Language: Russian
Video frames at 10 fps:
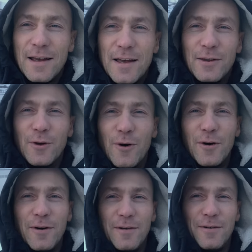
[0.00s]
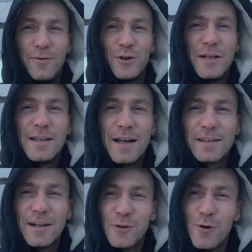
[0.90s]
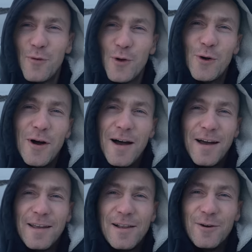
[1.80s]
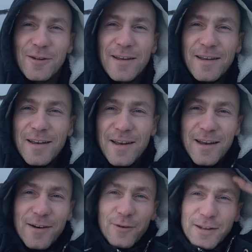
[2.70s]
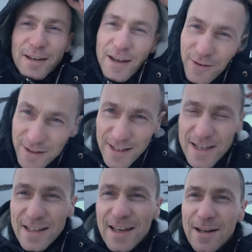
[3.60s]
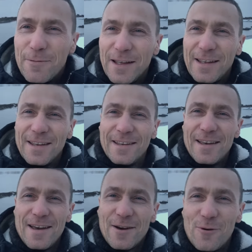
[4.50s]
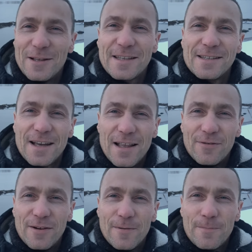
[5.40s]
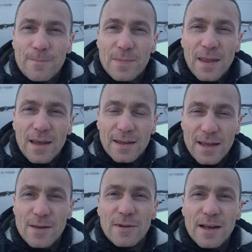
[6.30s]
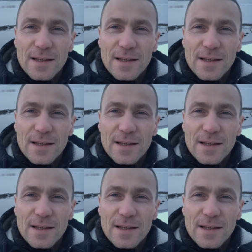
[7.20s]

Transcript: Но уже не на открытую воду, а на лед. Вот такая вот красота, ребят. Кольский залив. Едем ловить